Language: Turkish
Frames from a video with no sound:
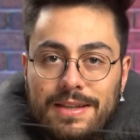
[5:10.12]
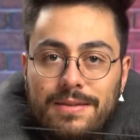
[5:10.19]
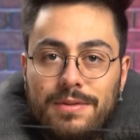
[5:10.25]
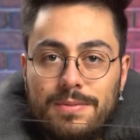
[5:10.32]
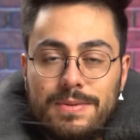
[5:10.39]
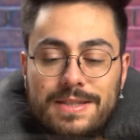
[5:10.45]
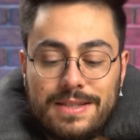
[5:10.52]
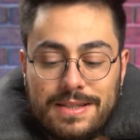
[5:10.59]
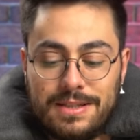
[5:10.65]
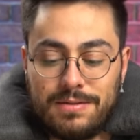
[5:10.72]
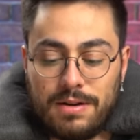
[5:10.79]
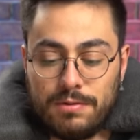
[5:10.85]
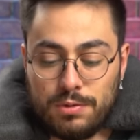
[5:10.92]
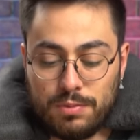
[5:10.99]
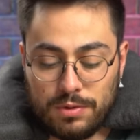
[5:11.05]
dediğim gibi sıkıntı
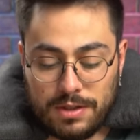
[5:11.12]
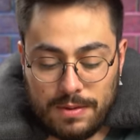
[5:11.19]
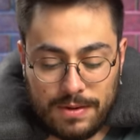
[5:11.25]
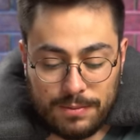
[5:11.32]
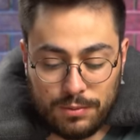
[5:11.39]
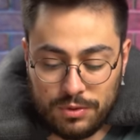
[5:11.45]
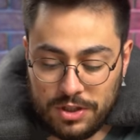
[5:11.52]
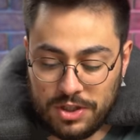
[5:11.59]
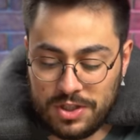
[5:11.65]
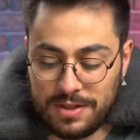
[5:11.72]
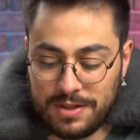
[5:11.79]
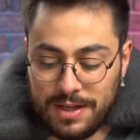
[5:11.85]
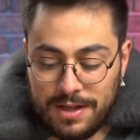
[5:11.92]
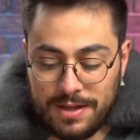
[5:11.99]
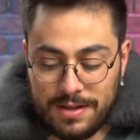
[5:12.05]
varmış. Muhtemelen bunun
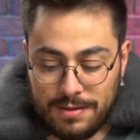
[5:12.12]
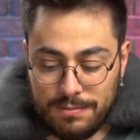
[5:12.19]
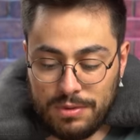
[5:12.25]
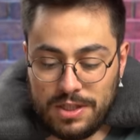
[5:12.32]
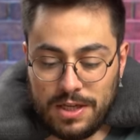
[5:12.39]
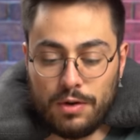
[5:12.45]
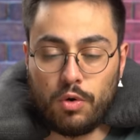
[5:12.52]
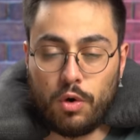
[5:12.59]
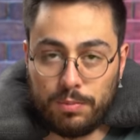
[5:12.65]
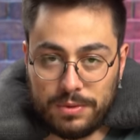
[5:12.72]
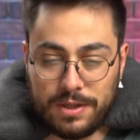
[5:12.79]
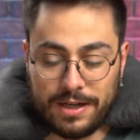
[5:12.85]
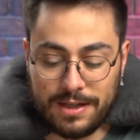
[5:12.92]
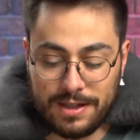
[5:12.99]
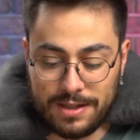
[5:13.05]
içinde bir şey
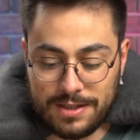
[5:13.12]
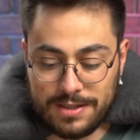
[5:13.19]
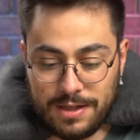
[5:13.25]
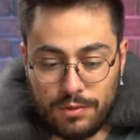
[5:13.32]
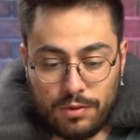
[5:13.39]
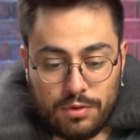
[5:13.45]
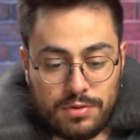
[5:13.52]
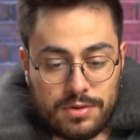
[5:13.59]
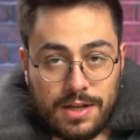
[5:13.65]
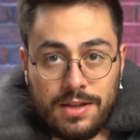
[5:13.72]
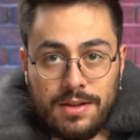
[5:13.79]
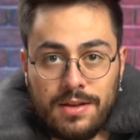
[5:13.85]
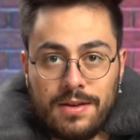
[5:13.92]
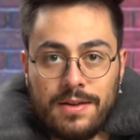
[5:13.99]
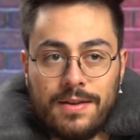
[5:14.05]
koptu arkadaşlar. O yüzden